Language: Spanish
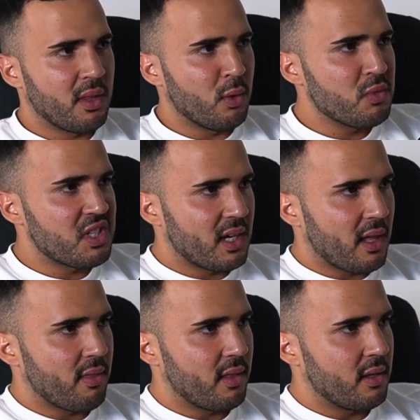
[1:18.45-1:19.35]
¿Medium se
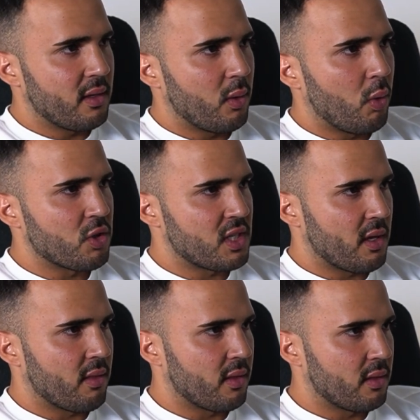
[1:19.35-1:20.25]
nace o
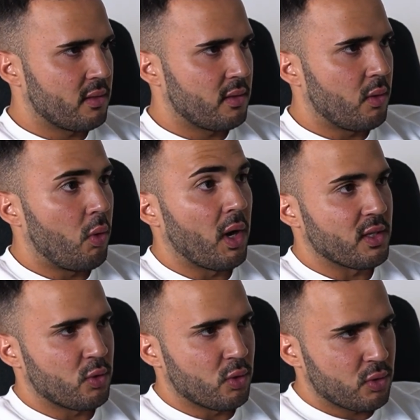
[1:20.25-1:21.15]
se hace? ¿O las